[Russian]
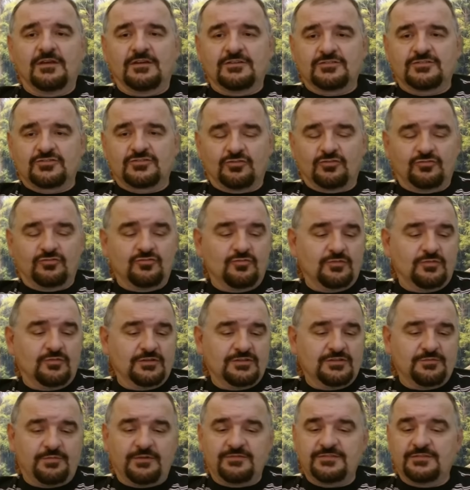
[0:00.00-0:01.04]
Что
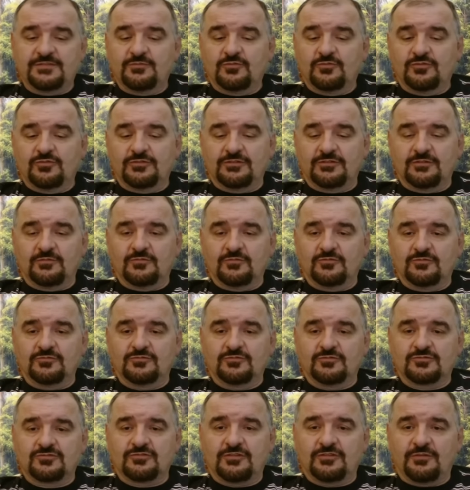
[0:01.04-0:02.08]
думаете по всему этому,
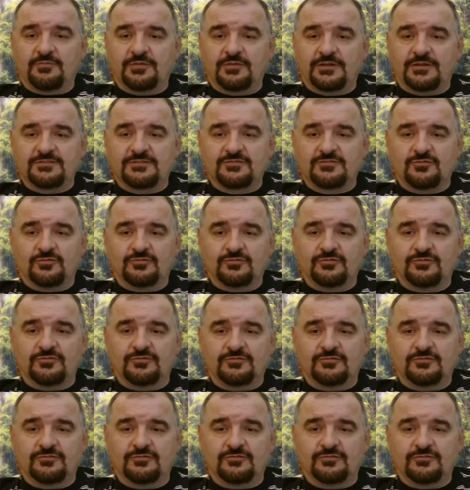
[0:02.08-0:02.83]
то, что там происходит?